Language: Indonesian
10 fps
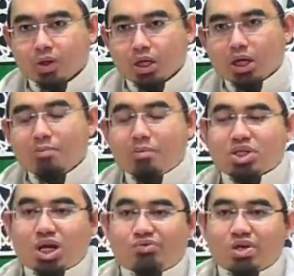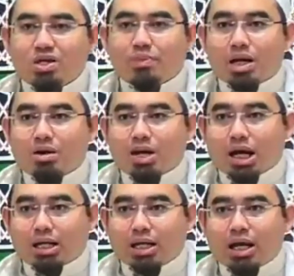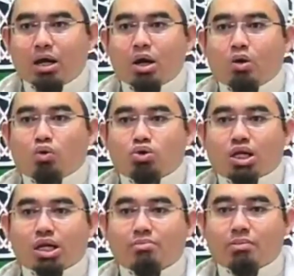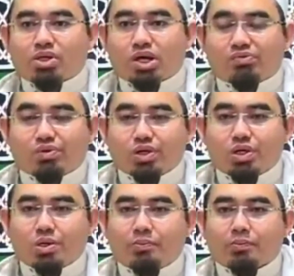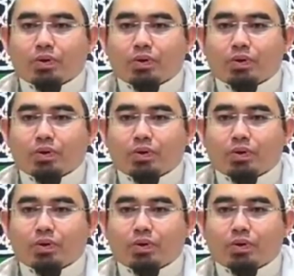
Imam Syafi'i pernah berkata, ujar Imam Syafi'i,